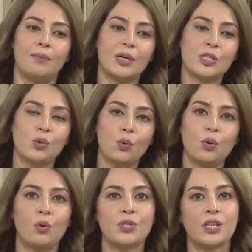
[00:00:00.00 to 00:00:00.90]

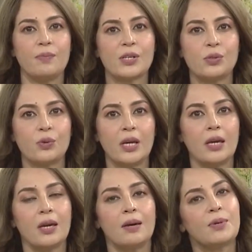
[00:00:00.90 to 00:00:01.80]
मज़दूर को उसकी
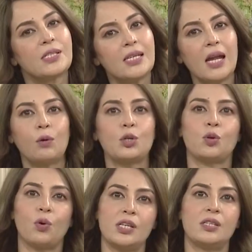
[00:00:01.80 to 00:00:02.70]
मजदूरी पसीना
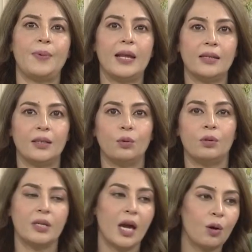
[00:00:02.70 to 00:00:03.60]
खुश्क होने से पहले दे दो
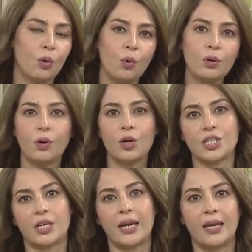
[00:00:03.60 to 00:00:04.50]
या खून
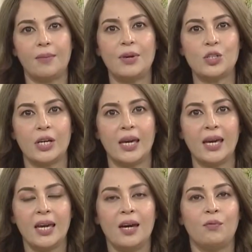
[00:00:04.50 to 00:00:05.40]
खुश्क करके भी जो है
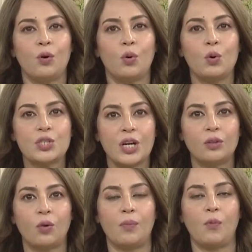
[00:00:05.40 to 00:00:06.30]
वो
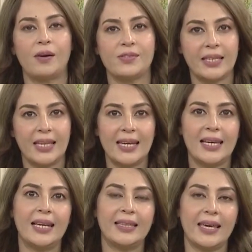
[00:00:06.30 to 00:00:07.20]
उजरत और मुआवजा देने
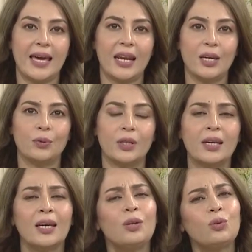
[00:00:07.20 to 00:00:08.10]
के लिए तैयार नहीं होते
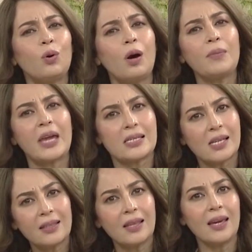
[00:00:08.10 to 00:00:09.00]
तो हम कह
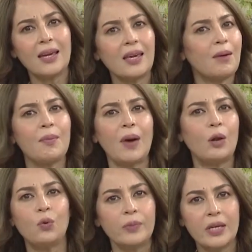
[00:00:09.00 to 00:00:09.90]
सकते हैं कि हमें
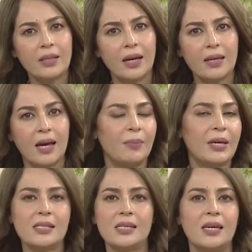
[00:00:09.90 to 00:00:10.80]
मालूम नहीं था या
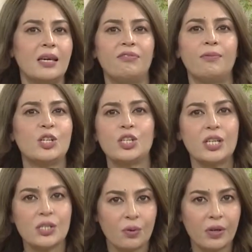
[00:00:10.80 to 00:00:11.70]
हमें किसी की इन्फॉर्मेशन
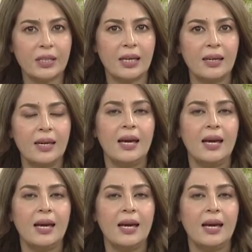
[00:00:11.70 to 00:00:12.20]
की ज़रूरत है